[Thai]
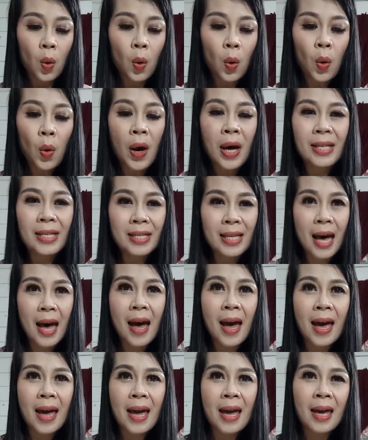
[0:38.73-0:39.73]
หัวใจ
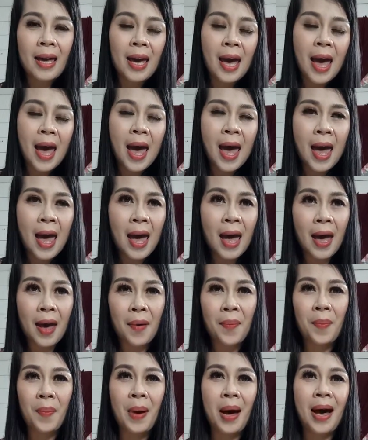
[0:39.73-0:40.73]
แค่
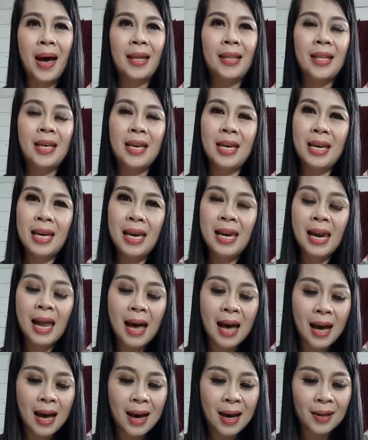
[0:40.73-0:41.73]
มาทีห
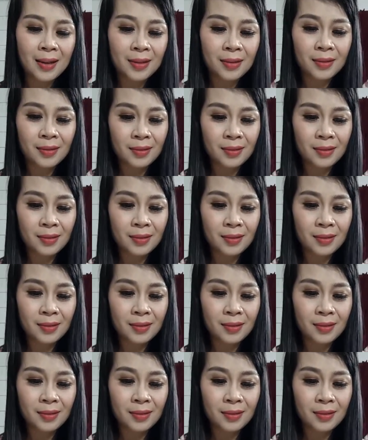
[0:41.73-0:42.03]
ลัง